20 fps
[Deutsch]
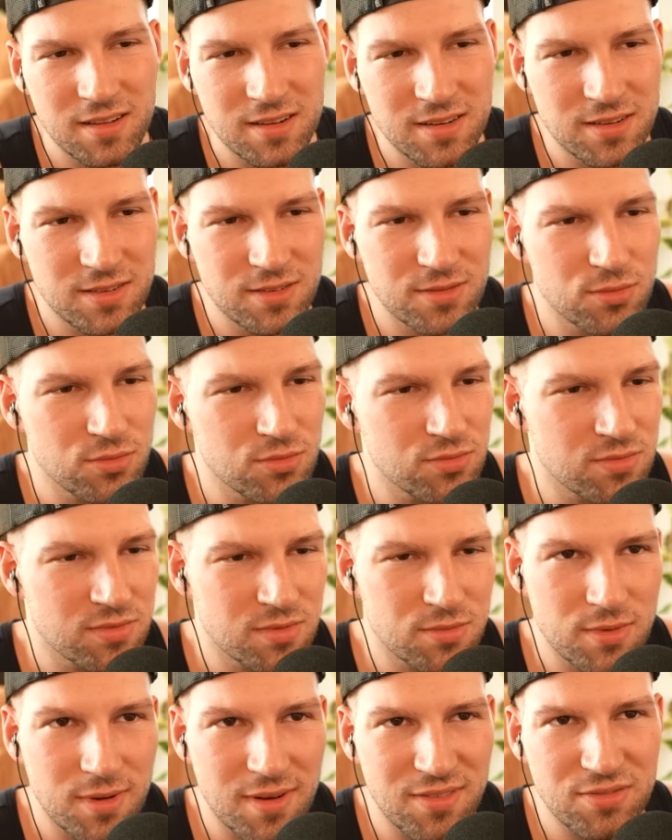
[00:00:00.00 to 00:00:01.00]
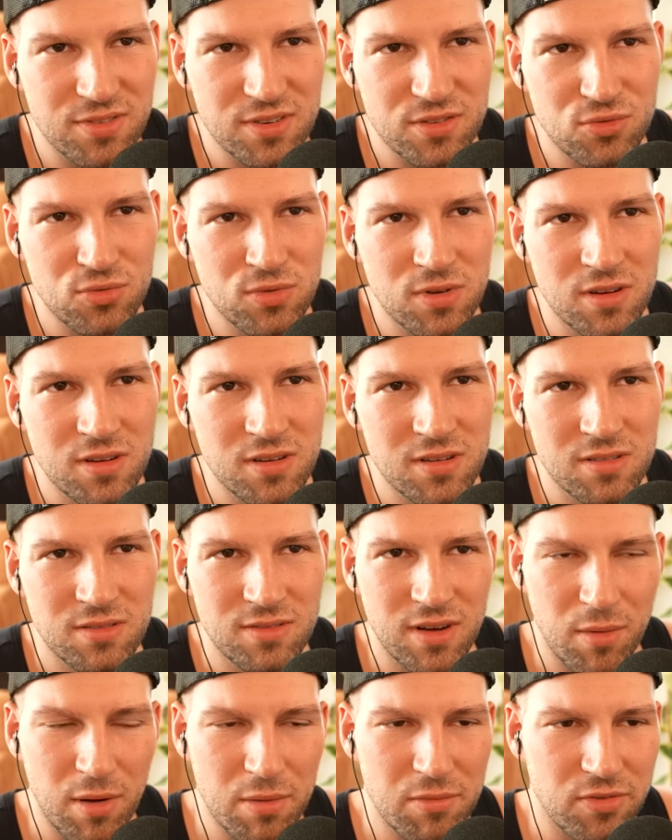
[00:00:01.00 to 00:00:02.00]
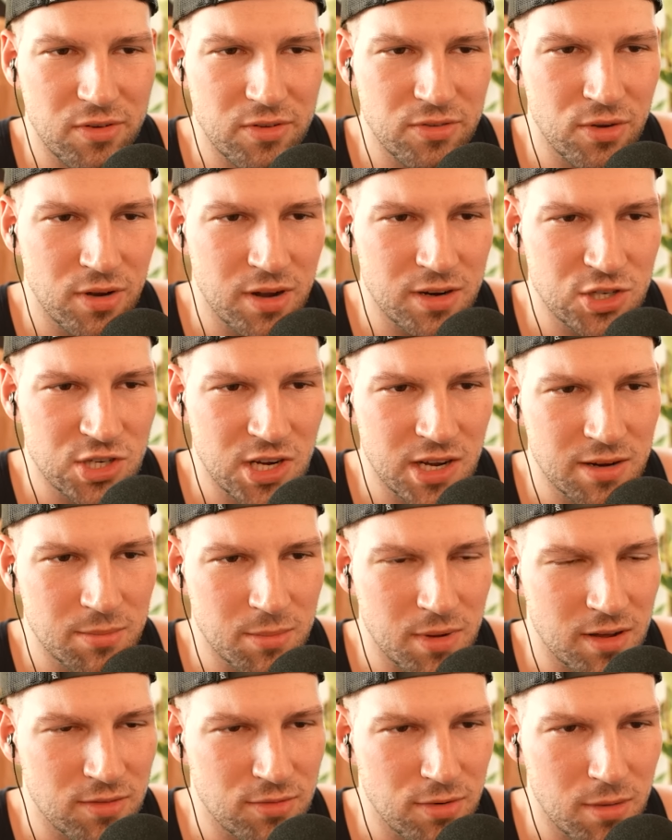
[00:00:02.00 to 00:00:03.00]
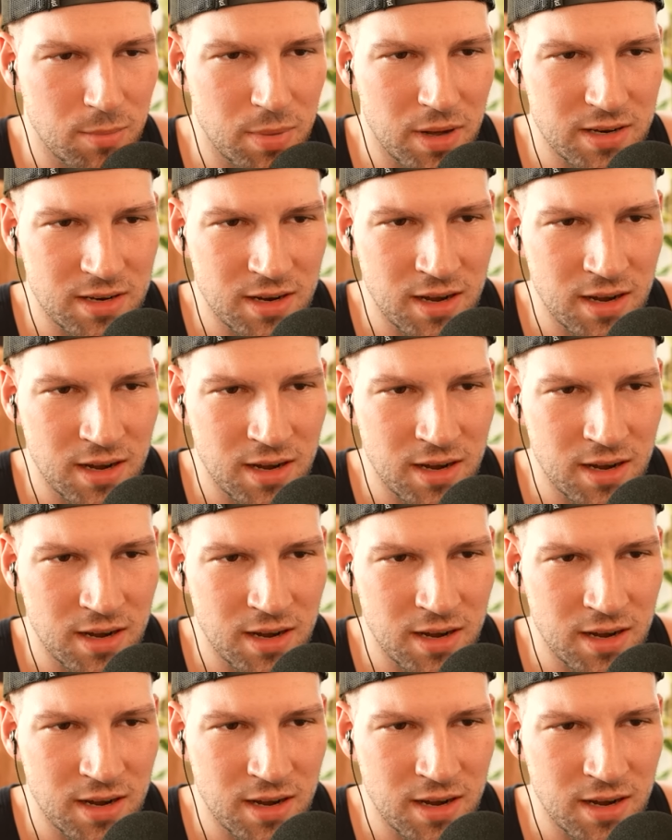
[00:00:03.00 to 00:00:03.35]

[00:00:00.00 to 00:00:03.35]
Ja, super Frisur, war beim Friseur anscheinend mal vor ein paar